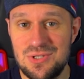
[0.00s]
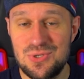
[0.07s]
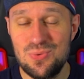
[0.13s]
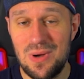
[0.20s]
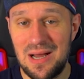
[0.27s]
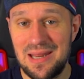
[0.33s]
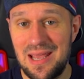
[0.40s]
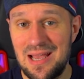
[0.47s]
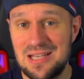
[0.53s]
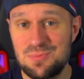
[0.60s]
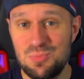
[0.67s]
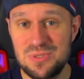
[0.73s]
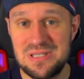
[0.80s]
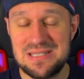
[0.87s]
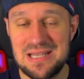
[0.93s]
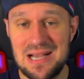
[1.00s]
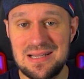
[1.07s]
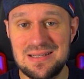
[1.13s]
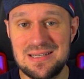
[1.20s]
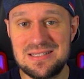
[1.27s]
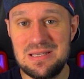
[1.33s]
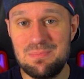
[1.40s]
Zuallererst muss ich
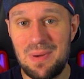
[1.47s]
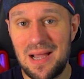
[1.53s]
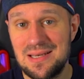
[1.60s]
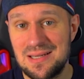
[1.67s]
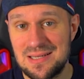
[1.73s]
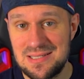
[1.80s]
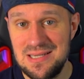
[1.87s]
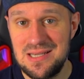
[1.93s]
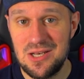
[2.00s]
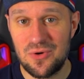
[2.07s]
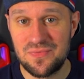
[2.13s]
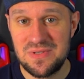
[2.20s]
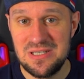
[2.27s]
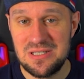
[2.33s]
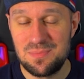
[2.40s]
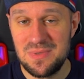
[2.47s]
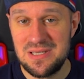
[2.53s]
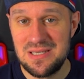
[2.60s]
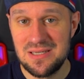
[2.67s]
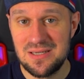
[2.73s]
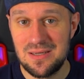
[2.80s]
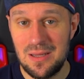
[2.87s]
sagen, dass die beiden Artikel, auf die ich mich
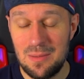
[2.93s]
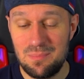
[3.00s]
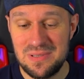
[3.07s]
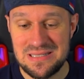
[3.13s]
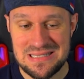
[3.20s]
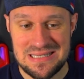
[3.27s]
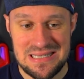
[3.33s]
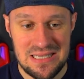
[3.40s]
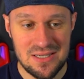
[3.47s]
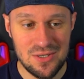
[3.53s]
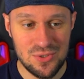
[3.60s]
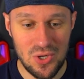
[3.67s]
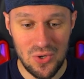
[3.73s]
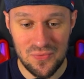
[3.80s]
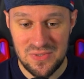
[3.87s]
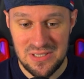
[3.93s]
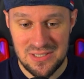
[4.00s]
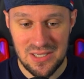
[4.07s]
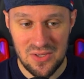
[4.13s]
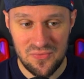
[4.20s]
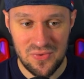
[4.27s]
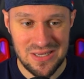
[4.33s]
hier äh, beziehe und auf die
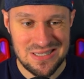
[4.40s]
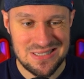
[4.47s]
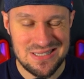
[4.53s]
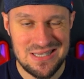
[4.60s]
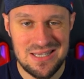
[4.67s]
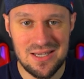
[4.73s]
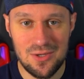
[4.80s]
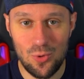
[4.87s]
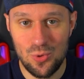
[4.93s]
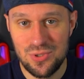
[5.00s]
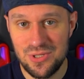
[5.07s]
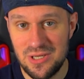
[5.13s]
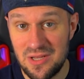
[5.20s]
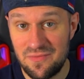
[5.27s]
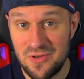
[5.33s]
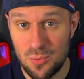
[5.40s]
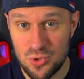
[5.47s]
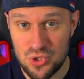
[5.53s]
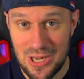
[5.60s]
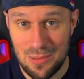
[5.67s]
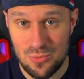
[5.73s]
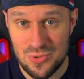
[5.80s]
ich referenziere, unten in der
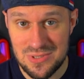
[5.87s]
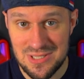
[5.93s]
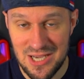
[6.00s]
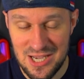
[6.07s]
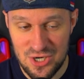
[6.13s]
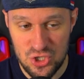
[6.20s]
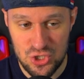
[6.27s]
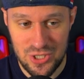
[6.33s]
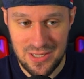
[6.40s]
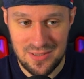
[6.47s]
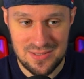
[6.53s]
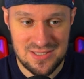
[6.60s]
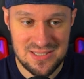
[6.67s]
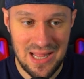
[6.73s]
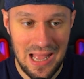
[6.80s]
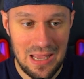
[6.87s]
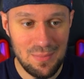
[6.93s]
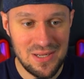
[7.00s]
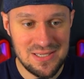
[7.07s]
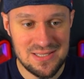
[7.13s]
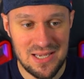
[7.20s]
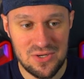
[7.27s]
Videobeschreibung drinne stehen. Das ist
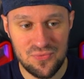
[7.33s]
einmal die Seite